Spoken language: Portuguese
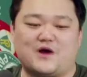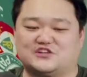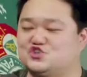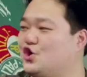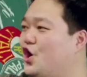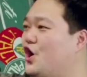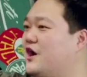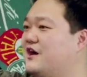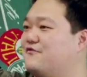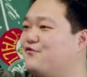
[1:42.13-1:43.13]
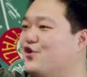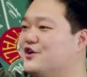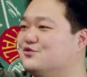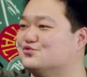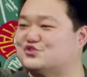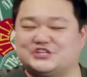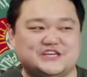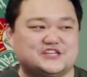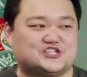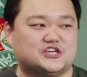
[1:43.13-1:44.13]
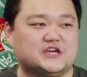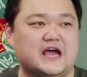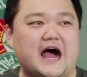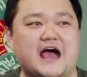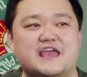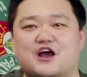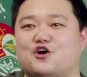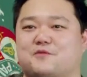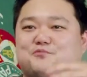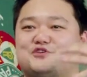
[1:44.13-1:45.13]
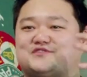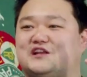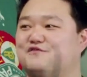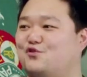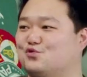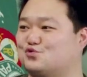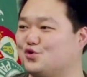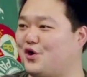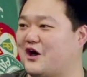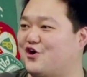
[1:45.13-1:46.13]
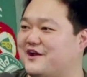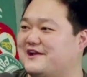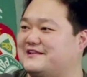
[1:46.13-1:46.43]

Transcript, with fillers: Guardiola, foi no City. Aí agora, por isso que ele voltou, agora ele